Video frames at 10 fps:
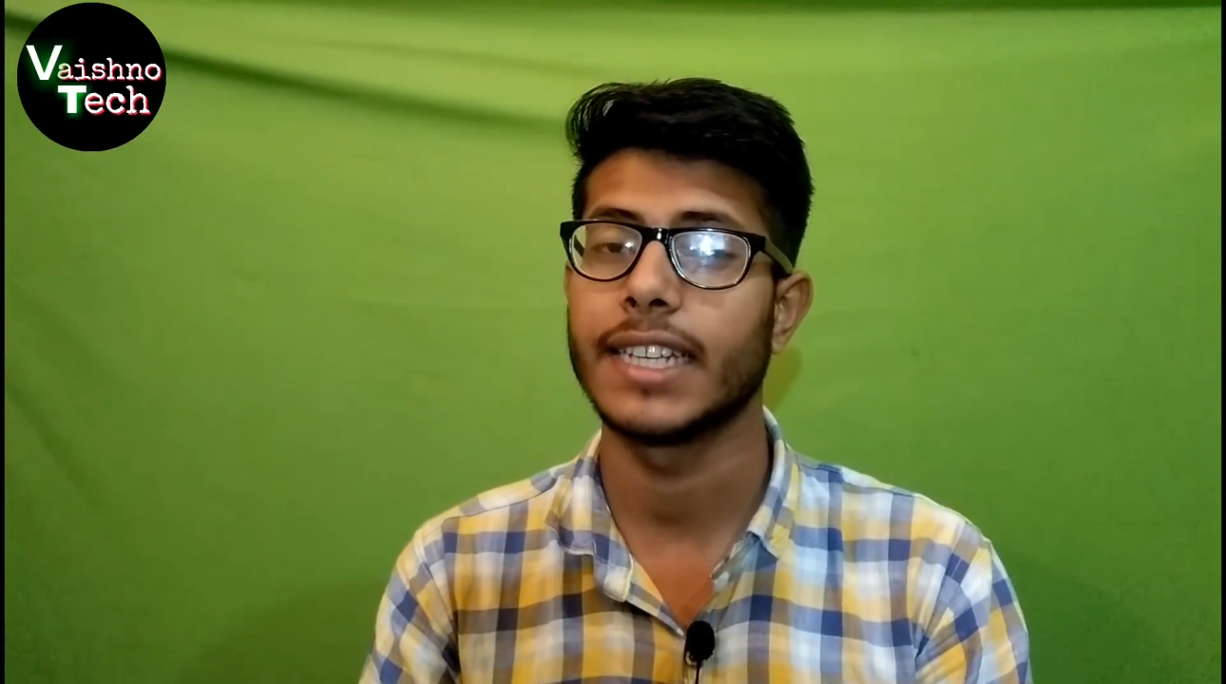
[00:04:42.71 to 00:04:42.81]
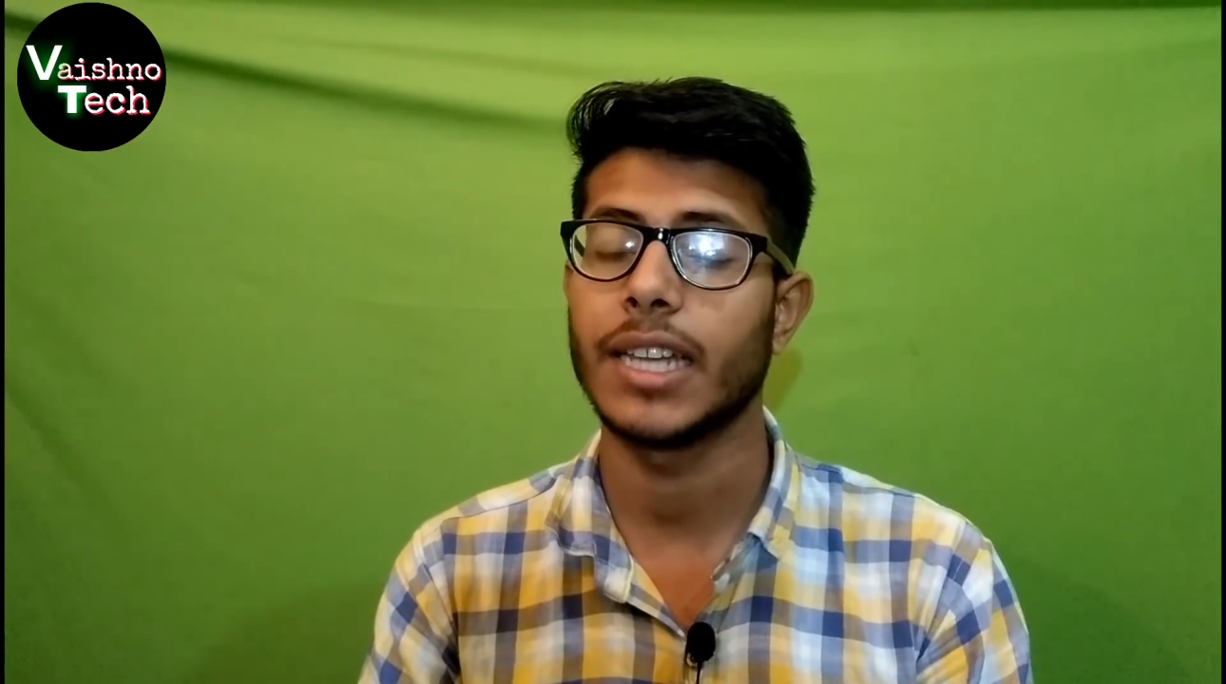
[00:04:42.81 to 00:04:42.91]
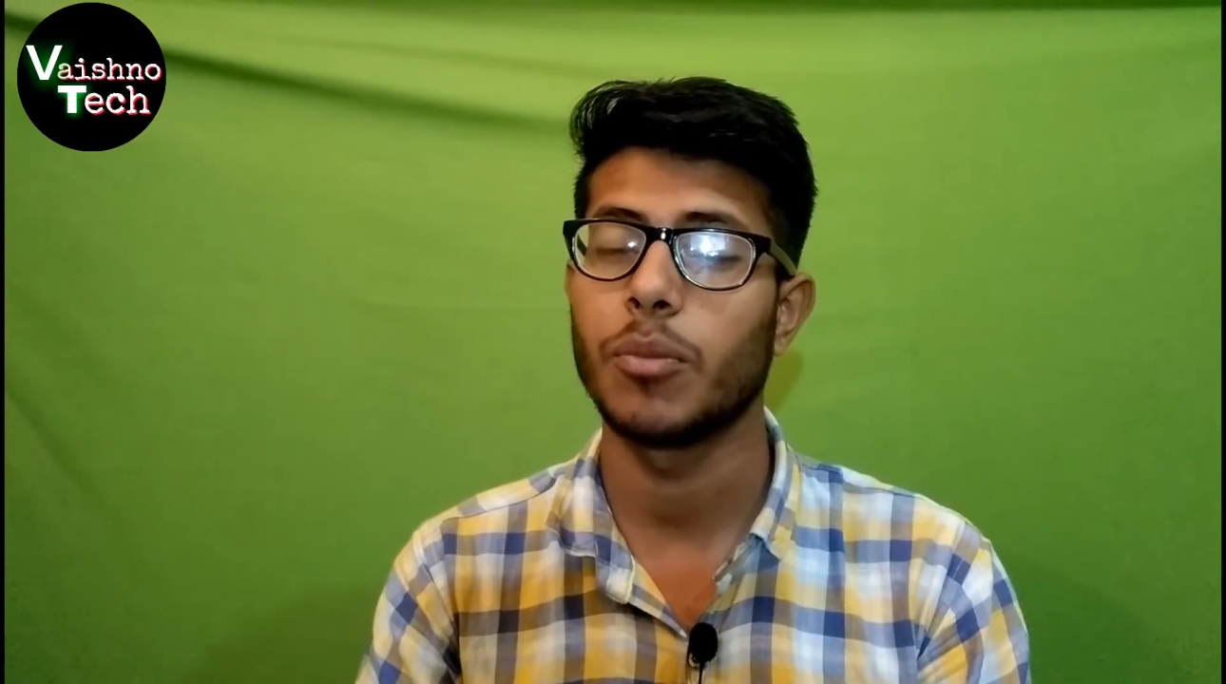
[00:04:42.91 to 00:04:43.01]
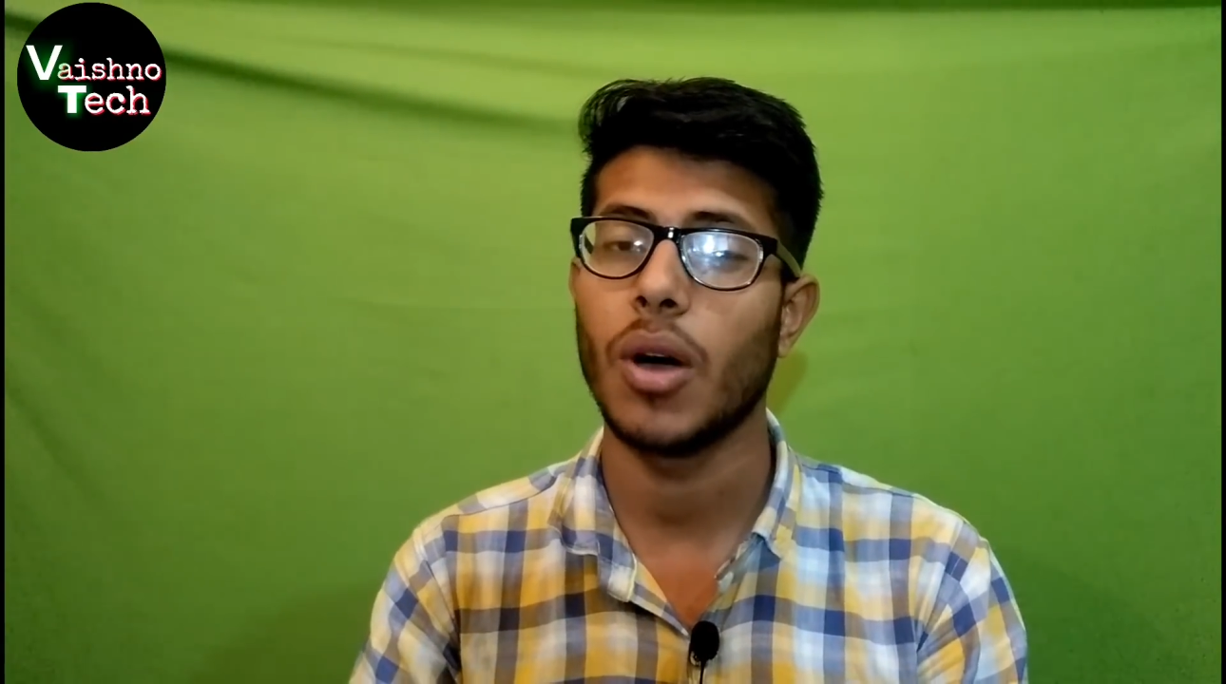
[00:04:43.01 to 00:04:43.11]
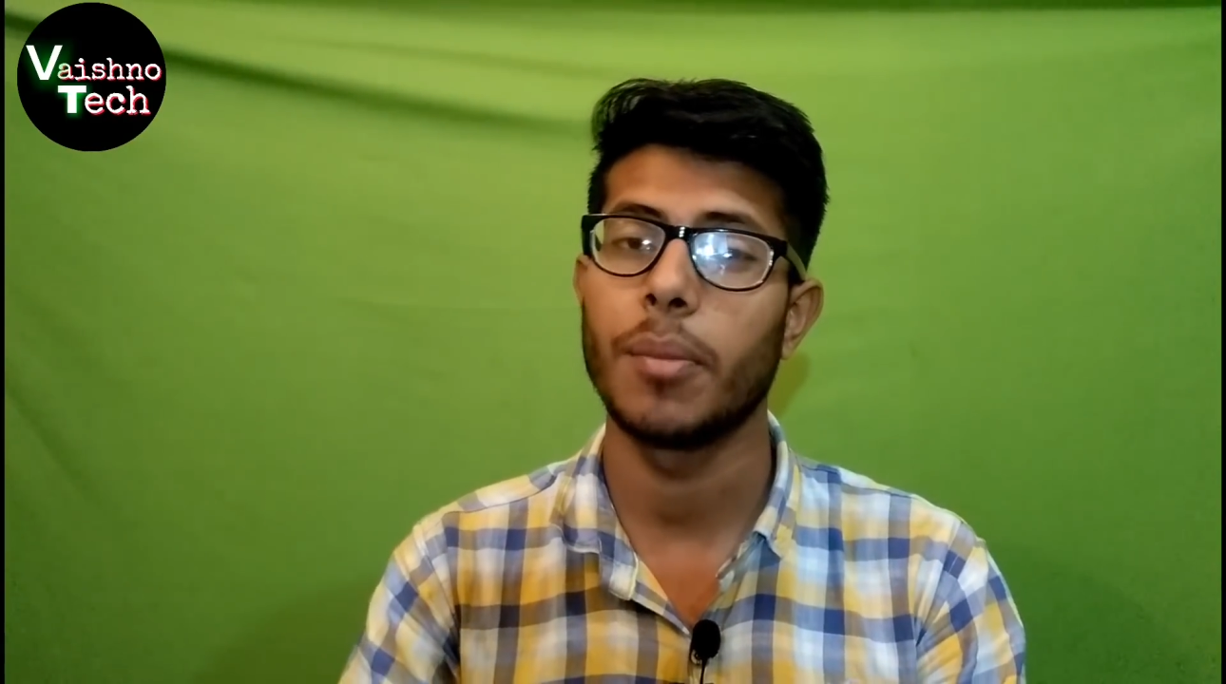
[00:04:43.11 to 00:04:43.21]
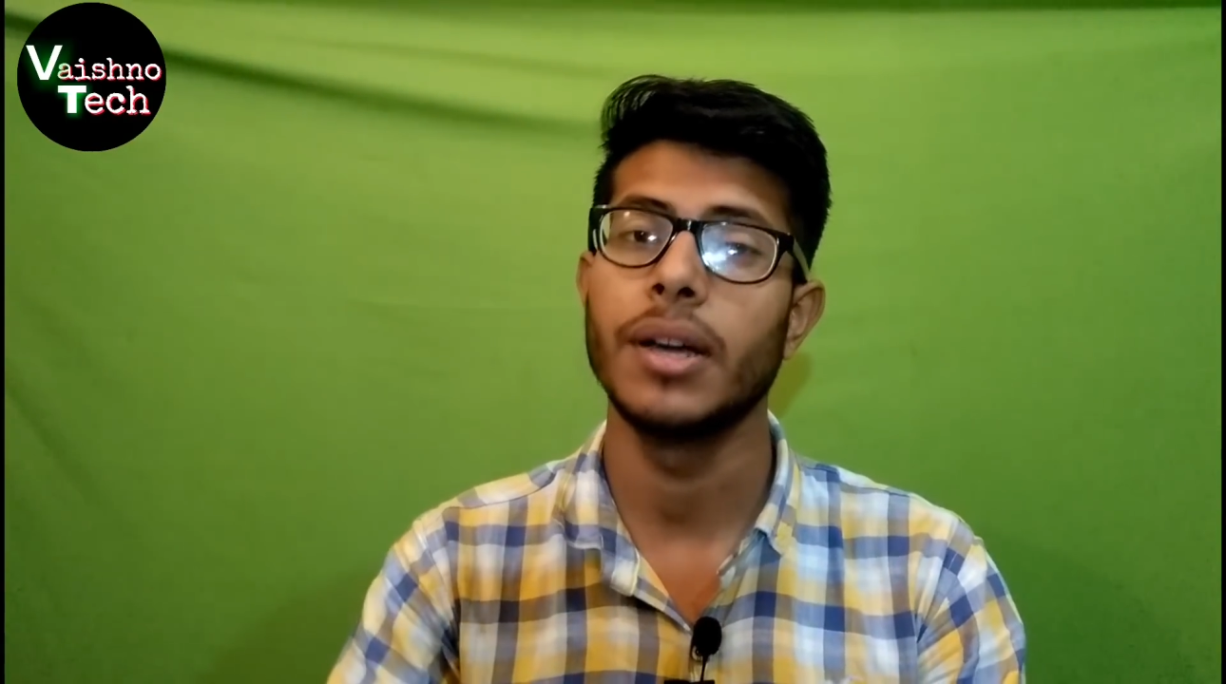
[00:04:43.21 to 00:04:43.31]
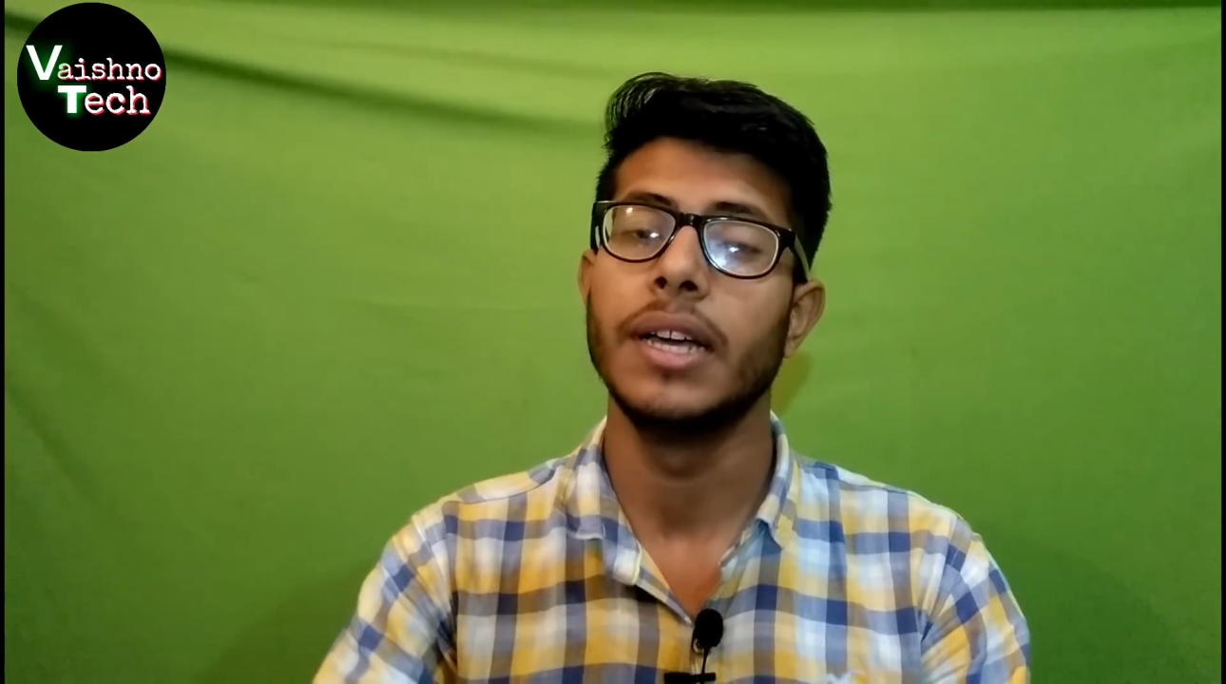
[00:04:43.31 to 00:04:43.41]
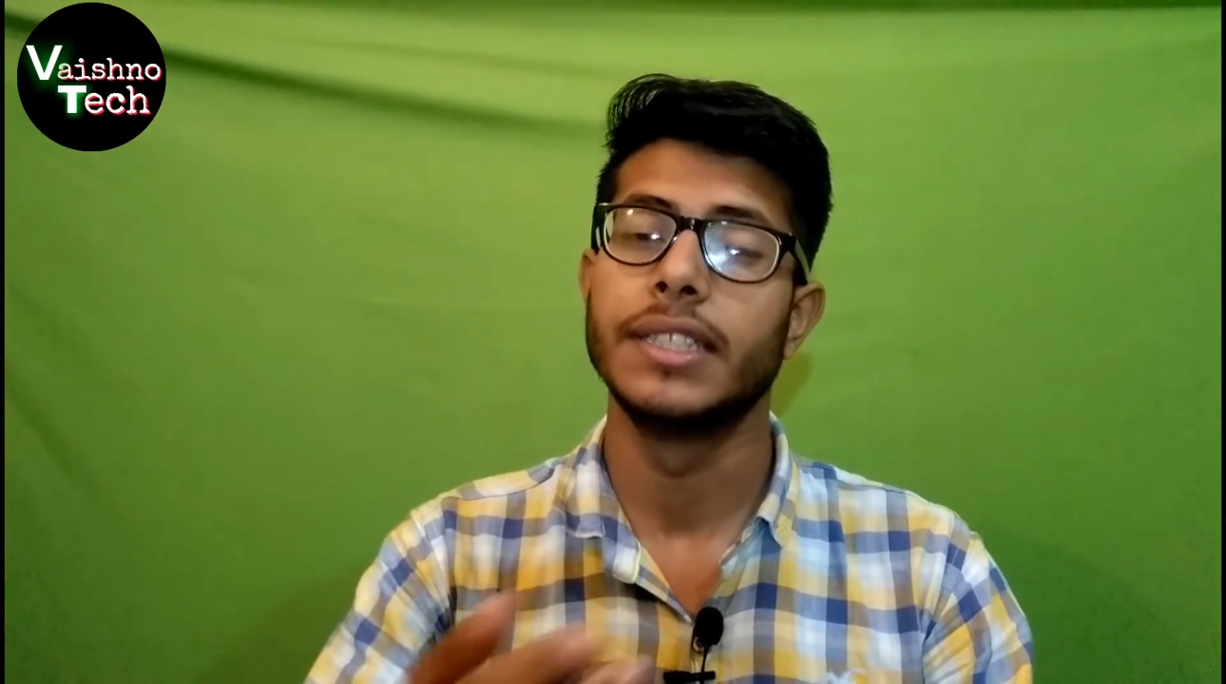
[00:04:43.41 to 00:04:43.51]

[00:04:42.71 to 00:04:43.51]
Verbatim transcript: जाता है वो आप